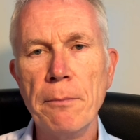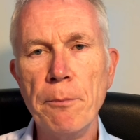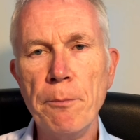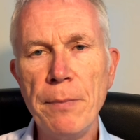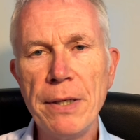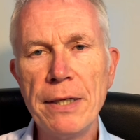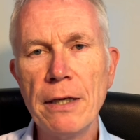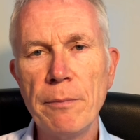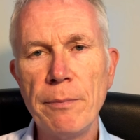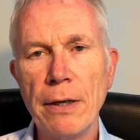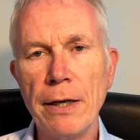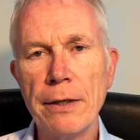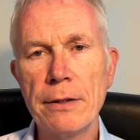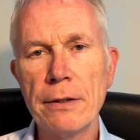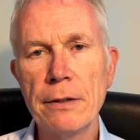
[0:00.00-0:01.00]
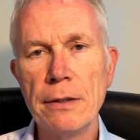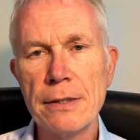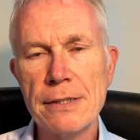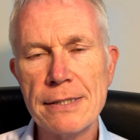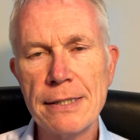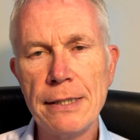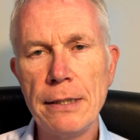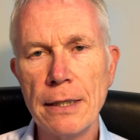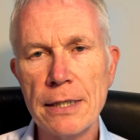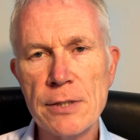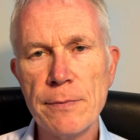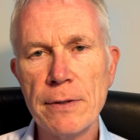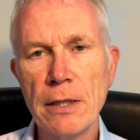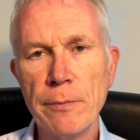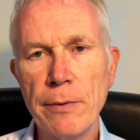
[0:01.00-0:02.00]
Mitarbeiter,
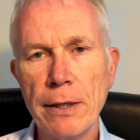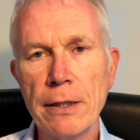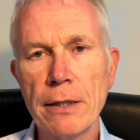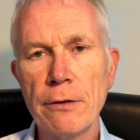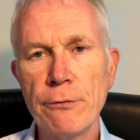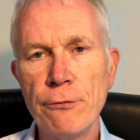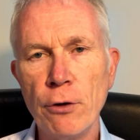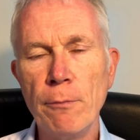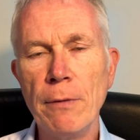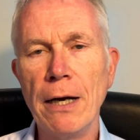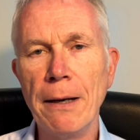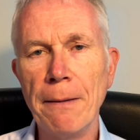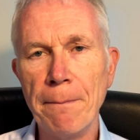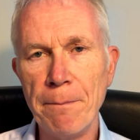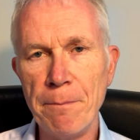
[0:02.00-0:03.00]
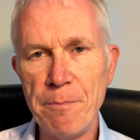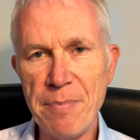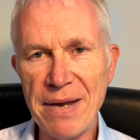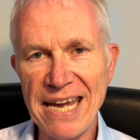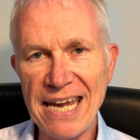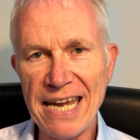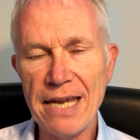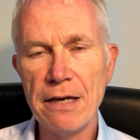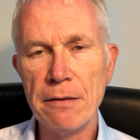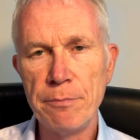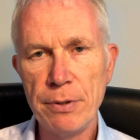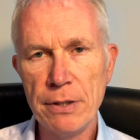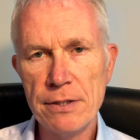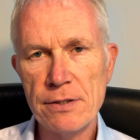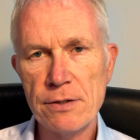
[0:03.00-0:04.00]
Sicherheitsmitarbeiter der Firma B
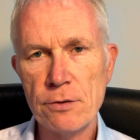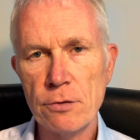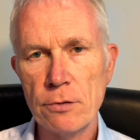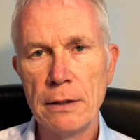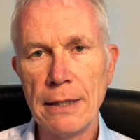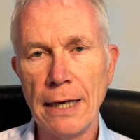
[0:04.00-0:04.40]
bist,